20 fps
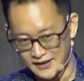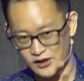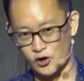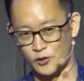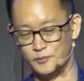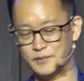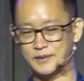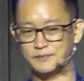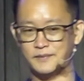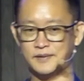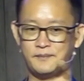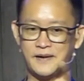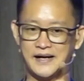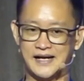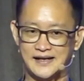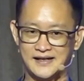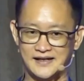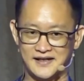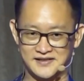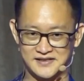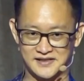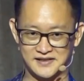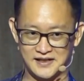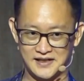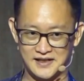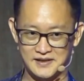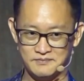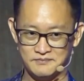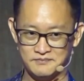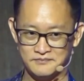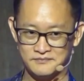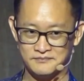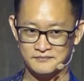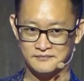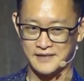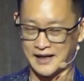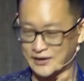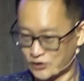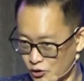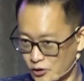Anda komitmen pada diri sendiri
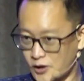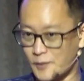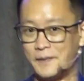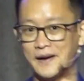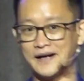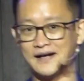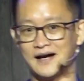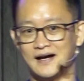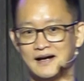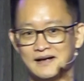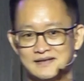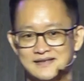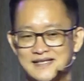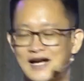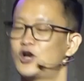atau kepada